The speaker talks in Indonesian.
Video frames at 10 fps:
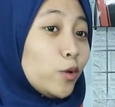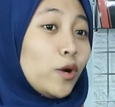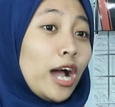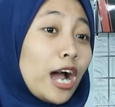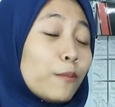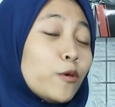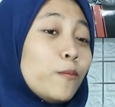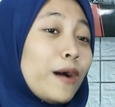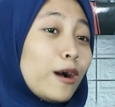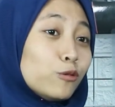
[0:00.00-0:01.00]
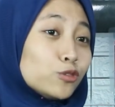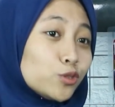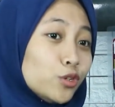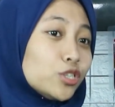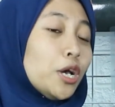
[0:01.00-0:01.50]
menggunakan pompa
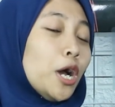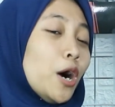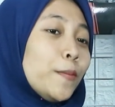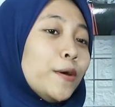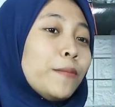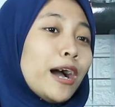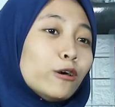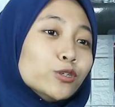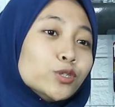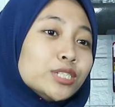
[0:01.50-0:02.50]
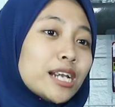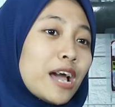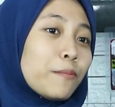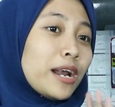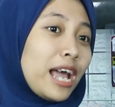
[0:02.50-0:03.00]
khusus. Pompa khusus
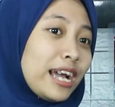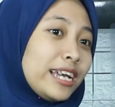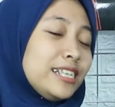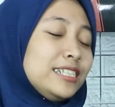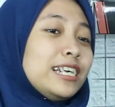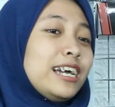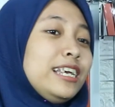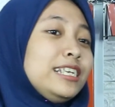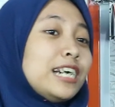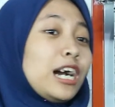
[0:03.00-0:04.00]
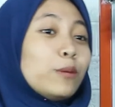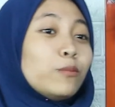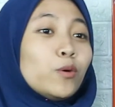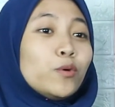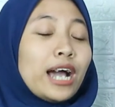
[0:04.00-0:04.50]
senapan angin jadi jangan
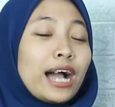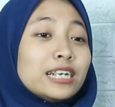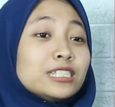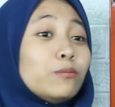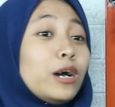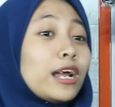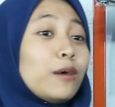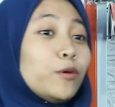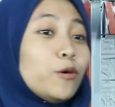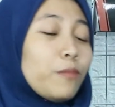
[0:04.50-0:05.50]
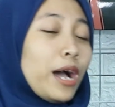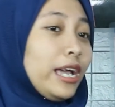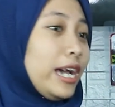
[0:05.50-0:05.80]
menggunakan sembarang pompa